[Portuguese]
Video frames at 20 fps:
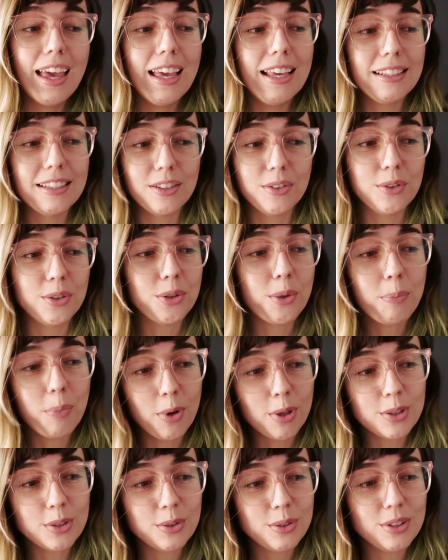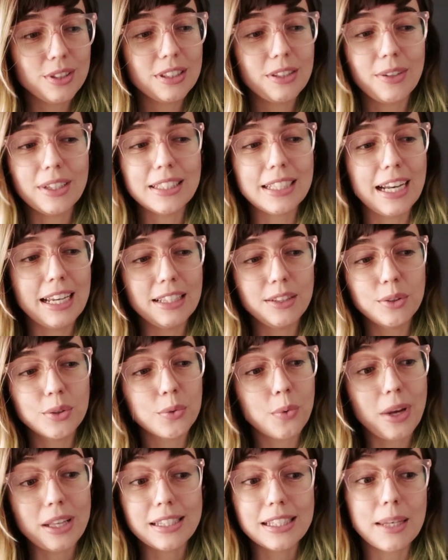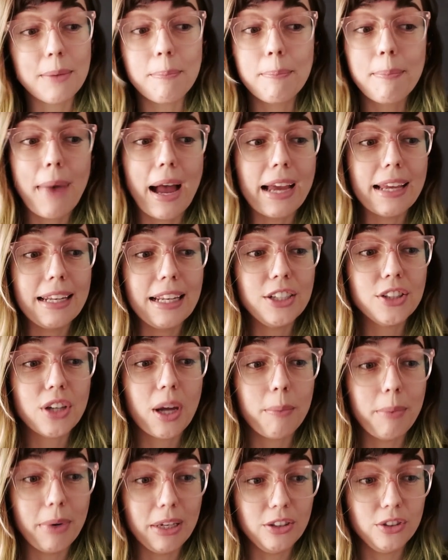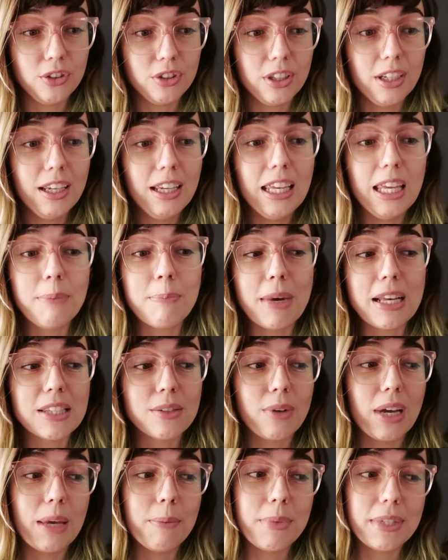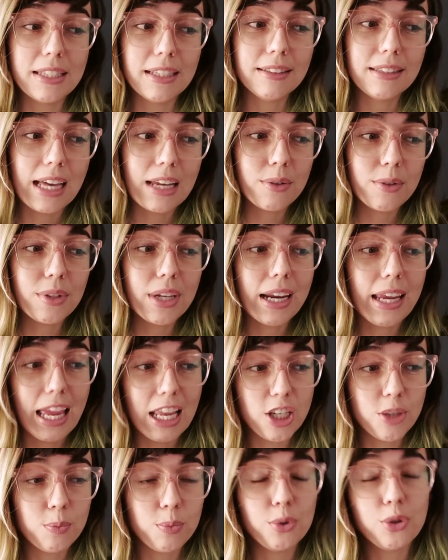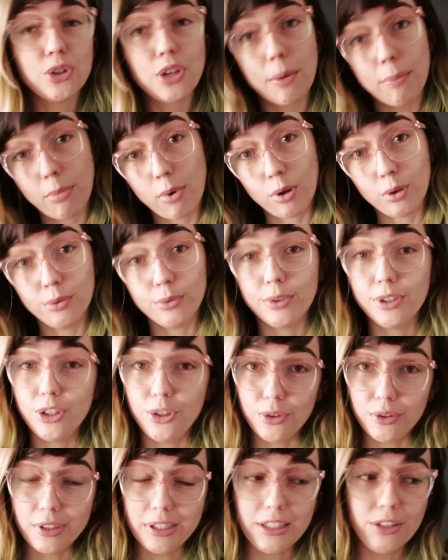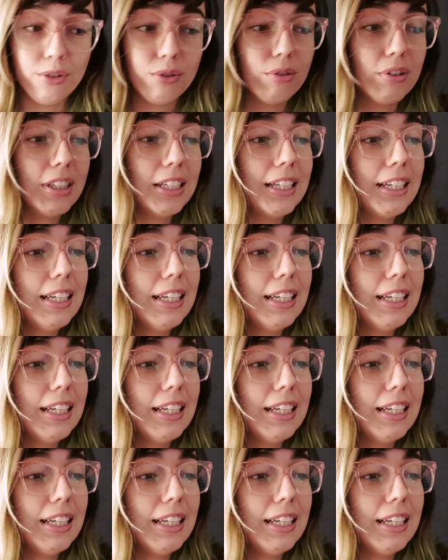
Esses dois opostos são atraídos quase que magneticamente e passam a representar os arquétipos de Apolo e Dionísio